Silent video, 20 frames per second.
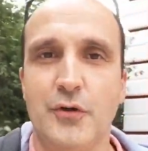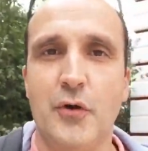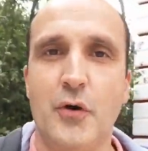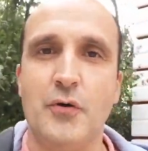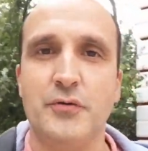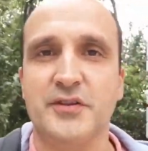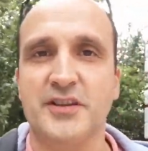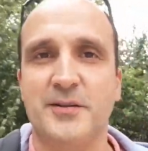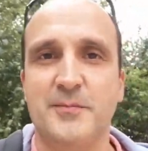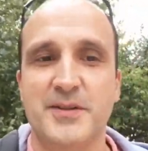
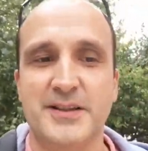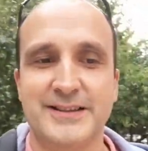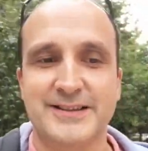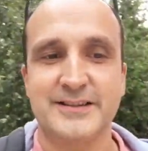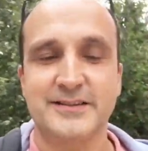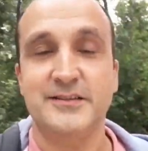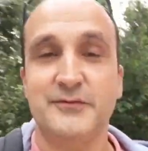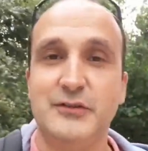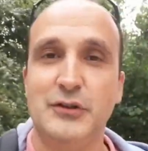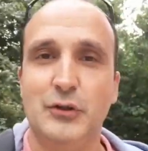ön
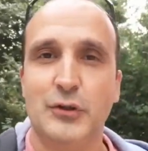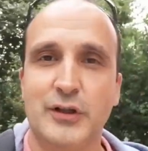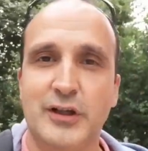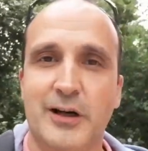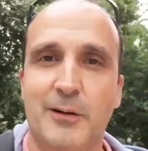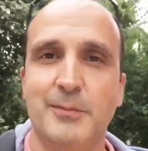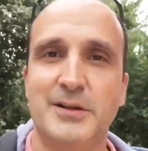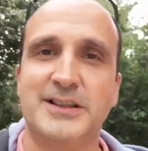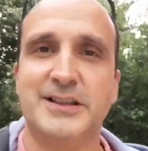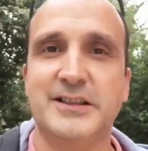kamerasının video
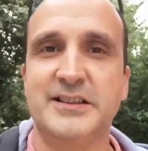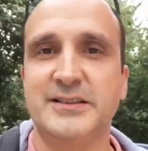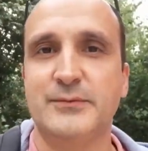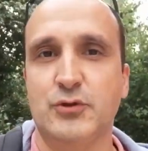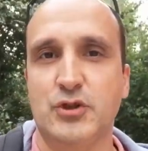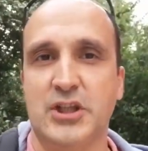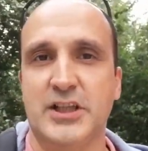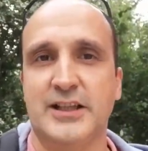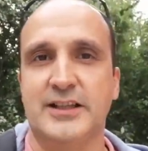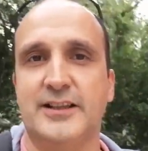kabiliyetleri de
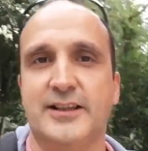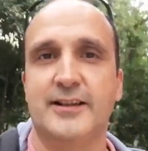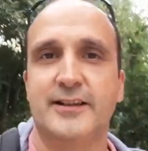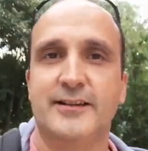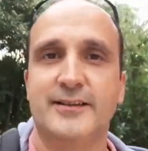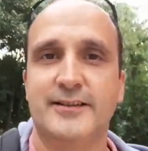bu şekilde.